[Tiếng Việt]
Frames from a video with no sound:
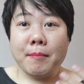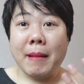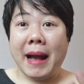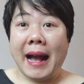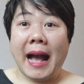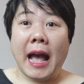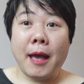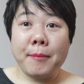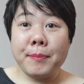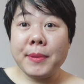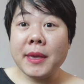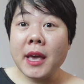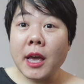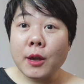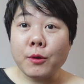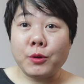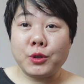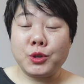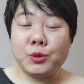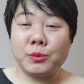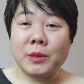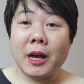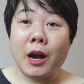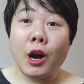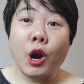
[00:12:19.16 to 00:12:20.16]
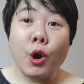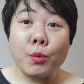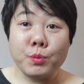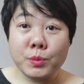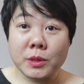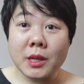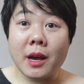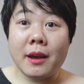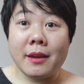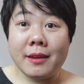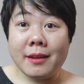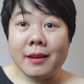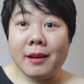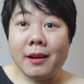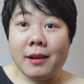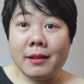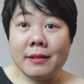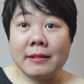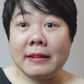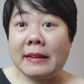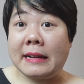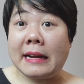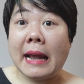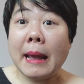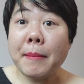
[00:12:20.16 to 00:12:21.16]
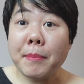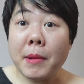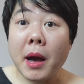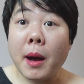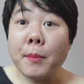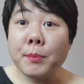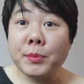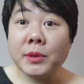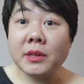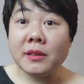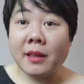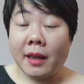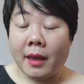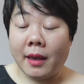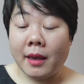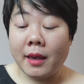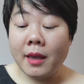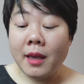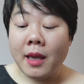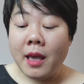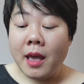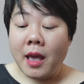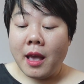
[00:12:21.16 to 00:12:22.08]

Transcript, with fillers: bảng IPA của chúng ta không dạy uh, ghép âm như thế